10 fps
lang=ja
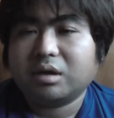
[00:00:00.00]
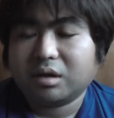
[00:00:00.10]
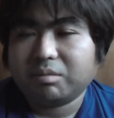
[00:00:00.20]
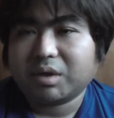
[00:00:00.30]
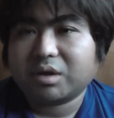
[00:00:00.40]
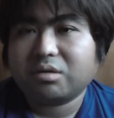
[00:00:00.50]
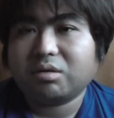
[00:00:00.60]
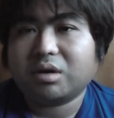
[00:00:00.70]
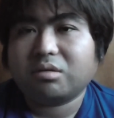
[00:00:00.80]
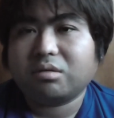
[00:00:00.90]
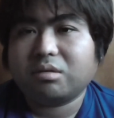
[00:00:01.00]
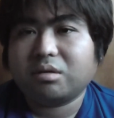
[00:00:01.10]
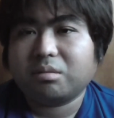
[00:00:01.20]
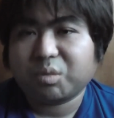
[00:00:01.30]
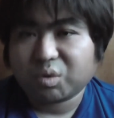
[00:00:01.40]
はい、まあ今日は
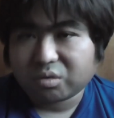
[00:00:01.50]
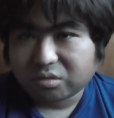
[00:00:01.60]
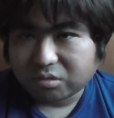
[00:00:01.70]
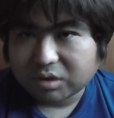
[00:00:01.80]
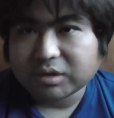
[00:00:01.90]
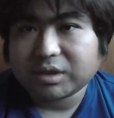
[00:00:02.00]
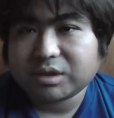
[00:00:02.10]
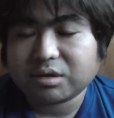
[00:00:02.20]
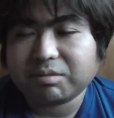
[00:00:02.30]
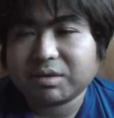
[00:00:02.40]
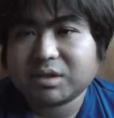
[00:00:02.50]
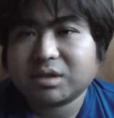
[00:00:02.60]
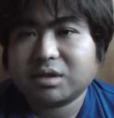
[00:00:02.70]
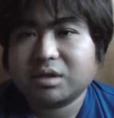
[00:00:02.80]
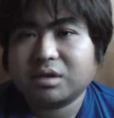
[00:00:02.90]
これぐらいにしておきま
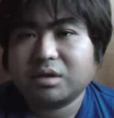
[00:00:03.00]
す。